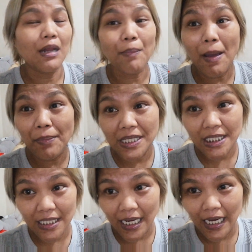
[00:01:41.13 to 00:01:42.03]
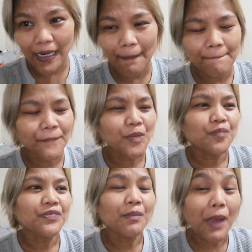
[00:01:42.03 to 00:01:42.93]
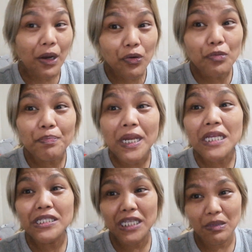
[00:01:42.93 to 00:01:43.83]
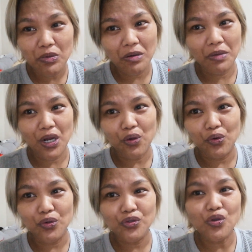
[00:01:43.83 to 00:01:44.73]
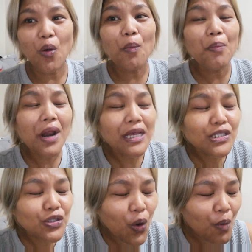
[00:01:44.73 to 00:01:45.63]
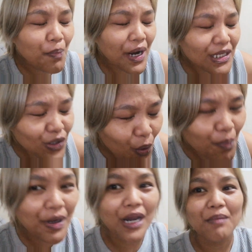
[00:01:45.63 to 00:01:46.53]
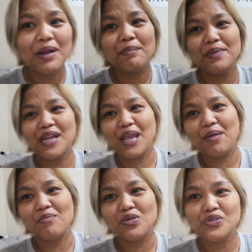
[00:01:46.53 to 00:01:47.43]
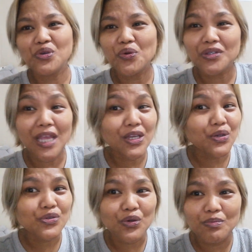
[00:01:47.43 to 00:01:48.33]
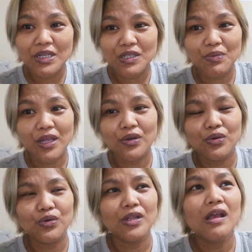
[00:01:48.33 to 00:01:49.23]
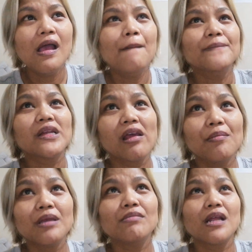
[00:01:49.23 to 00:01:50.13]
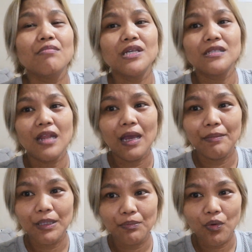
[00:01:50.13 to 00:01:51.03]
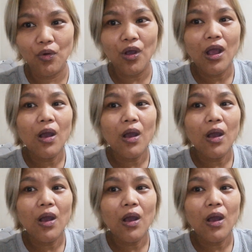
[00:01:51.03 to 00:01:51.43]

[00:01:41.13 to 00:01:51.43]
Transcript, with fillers: napapansin pero nung pinansin mo naman ako, sobra, sobra, sobra naman ang binigay mo. So, thank you so much, Brotherhood. Maraming maraming salamat po.